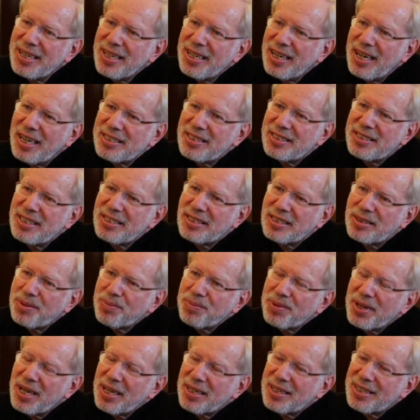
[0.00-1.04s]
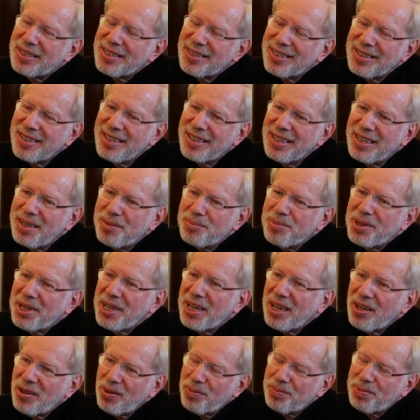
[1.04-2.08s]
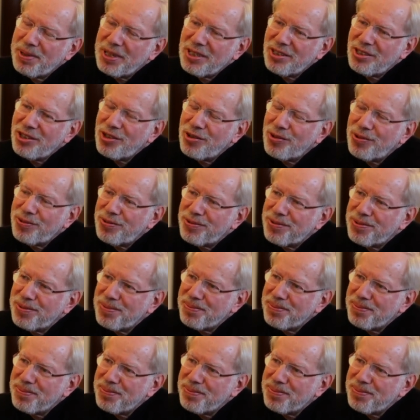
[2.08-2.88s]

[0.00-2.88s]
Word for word: артистом, как Михаил Плетнев –